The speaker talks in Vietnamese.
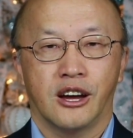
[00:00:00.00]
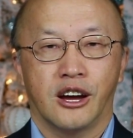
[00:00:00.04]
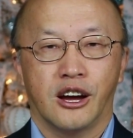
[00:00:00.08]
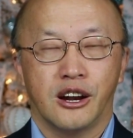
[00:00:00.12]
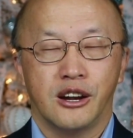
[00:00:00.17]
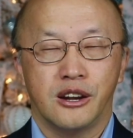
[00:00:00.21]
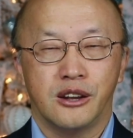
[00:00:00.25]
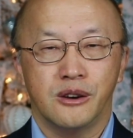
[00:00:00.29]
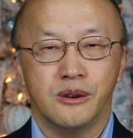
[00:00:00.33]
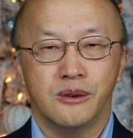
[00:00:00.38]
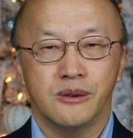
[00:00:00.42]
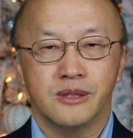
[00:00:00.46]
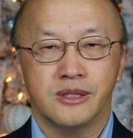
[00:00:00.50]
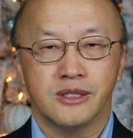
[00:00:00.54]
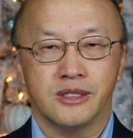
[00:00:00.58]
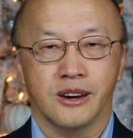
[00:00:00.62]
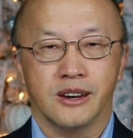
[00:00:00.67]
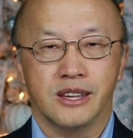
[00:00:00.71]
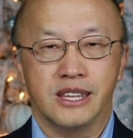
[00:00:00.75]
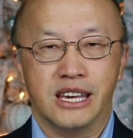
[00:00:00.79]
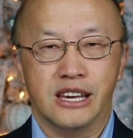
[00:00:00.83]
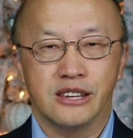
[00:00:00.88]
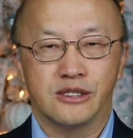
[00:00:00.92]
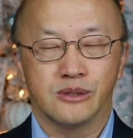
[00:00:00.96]
Luôn
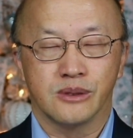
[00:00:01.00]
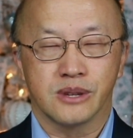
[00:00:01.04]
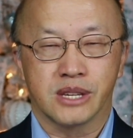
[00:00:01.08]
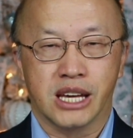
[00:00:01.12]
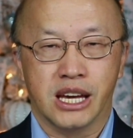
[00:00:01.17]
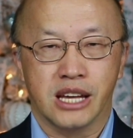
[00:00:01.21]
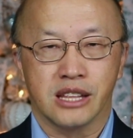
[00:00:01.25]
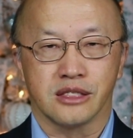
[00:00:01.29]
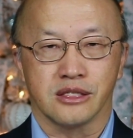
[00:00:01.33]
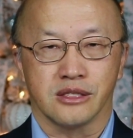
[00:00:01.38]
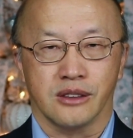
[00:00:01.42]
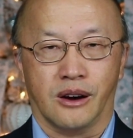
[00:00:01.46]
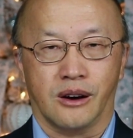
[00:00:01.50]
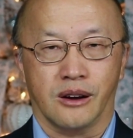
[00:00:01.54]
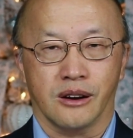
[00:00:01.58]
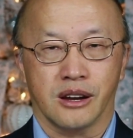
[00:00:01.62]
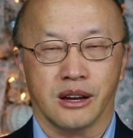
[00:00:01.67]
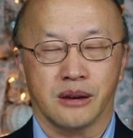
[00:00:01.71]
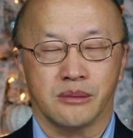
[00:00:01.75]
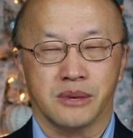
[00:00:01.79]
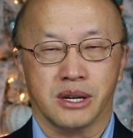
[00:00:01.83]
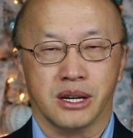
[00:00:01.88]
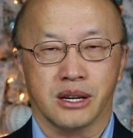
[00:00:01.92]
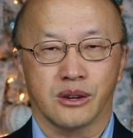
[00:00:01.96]
đời Giêsu Kitô
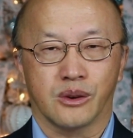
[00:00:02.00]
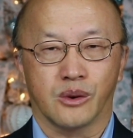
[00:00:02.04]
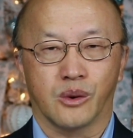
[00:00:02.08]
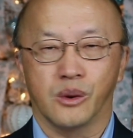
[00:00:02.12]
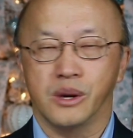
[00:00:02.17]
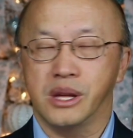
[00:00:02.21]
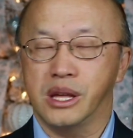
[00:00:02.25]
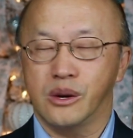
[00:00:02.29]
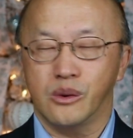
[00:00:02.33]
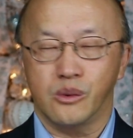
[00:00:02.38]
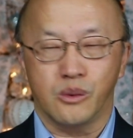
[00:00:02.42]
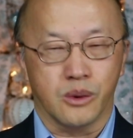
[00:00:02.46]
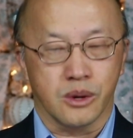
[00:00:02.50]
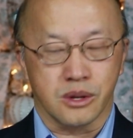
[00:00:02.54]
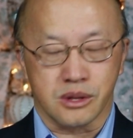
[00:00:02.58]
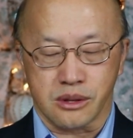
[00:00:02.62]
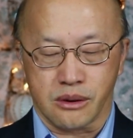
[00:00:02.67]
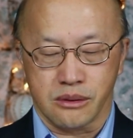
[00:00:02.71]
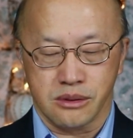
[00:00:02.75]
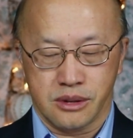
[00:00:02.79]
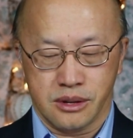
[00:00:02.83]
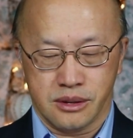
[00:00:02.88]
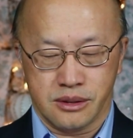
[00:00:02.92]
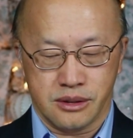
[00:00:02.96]
là mà của yên của
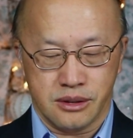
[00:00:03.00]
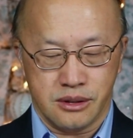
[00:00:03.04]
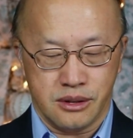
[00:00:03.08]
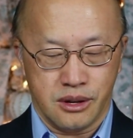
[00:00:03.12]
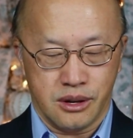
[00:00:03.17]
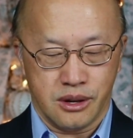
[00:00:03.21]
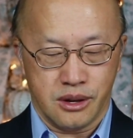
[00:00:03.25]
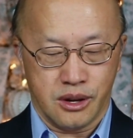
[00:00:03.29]
tao sức sức.